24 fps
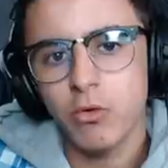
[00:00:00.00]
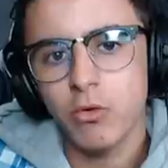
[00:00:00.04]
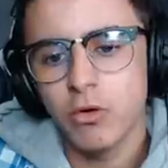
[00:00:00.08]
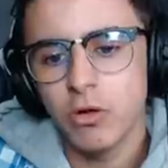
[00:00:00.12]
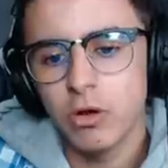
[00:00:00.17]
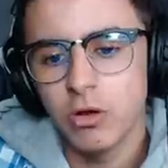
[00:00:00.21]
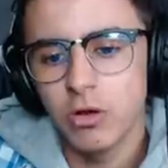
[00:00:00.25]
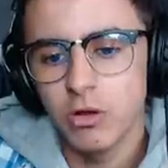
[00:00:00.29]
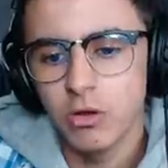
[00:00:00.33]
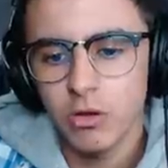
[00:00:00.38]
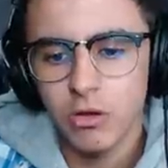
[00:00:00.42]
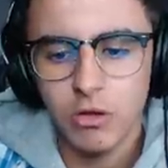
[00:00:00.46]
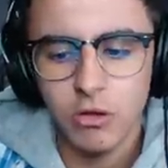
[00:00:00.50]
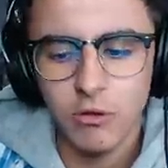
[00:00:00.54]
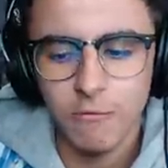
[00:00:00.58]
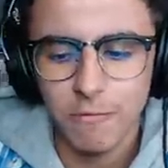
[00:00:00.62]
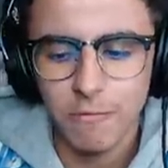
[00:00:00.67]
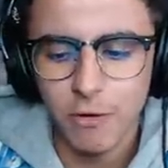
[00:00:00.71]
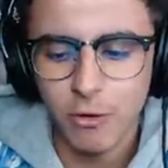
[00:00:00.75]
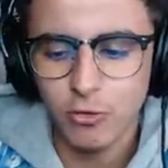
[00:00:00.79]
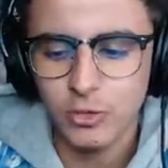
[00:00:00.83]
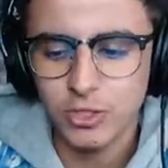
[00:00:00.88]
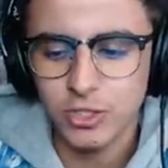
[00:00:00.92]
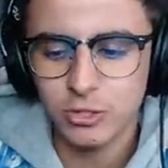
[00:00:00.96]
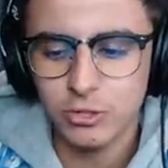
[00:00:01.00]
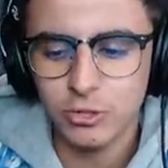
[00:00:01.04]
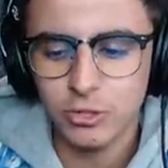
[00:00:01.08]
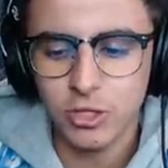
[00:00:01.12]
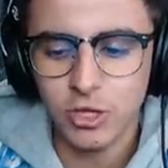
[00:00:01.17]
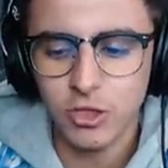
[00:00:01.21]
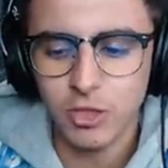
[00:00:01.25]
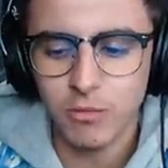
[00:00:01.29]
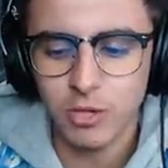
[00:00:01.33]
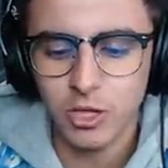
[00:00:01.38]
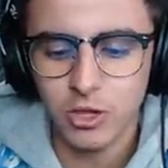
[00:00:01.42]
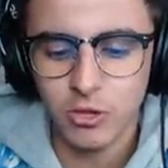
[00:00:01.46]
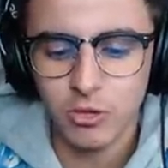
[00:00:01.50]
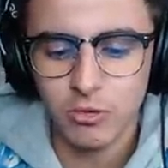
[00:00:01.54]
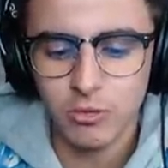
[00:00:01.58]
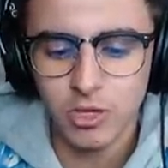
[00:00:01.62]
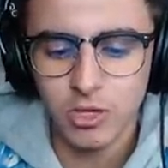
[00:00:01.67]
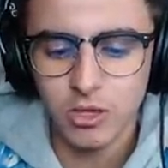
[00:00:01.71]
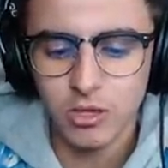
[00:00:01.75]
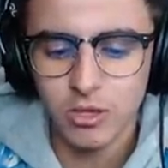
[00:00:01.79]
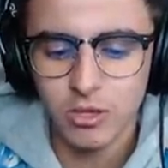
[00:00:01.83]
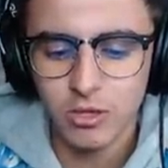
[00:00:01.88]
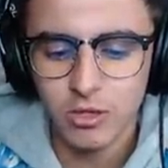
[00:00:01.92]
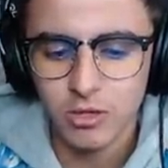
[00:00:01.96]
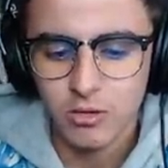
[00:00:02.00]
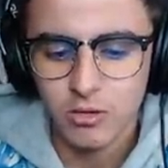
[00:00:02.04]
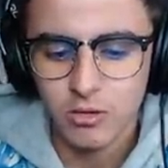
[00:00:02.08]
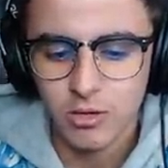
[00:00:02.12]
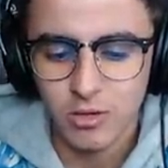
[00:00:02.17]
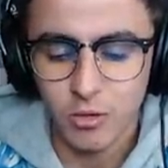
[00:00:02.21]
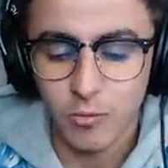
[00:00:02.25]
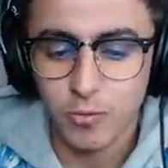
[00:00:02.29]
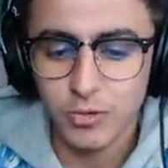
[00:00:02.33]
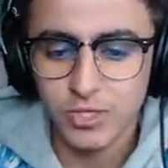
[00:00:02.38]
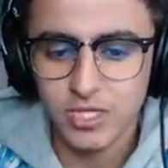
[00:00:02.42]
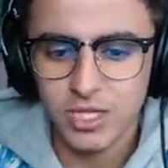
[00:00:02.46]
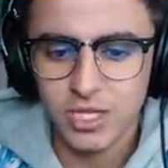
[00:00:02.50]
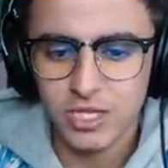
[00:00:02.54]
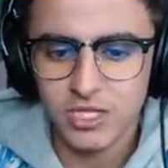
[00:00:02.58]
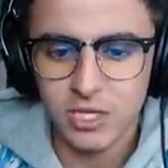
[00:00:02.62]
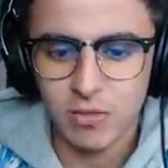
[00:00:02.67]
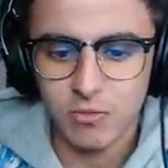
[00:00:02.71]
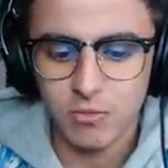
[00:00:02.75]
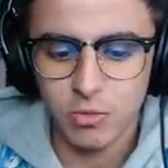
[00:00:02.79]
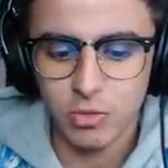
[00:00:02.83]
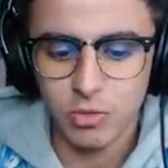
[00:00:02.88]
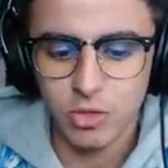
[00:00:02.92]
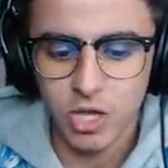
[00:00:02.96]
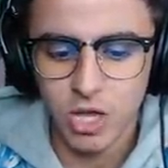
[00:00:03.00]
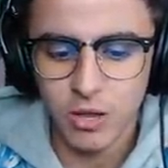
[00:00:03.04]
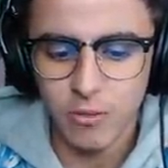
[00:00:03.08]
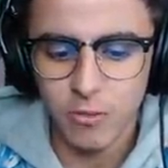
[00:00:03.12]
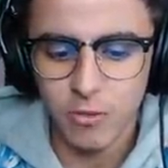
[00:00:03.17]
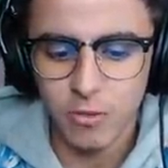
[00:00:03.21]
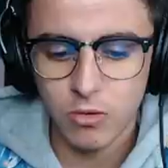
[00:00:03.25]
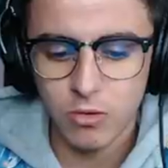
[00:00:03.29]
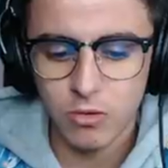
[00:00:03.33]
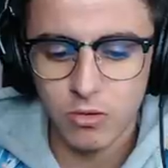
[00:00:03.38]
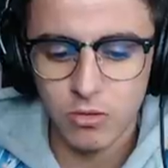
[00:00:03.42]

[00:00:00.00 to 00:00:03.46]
cool. Pas cool si tu t'éteins maintenant mec. Et en plus il essaie de me trapper.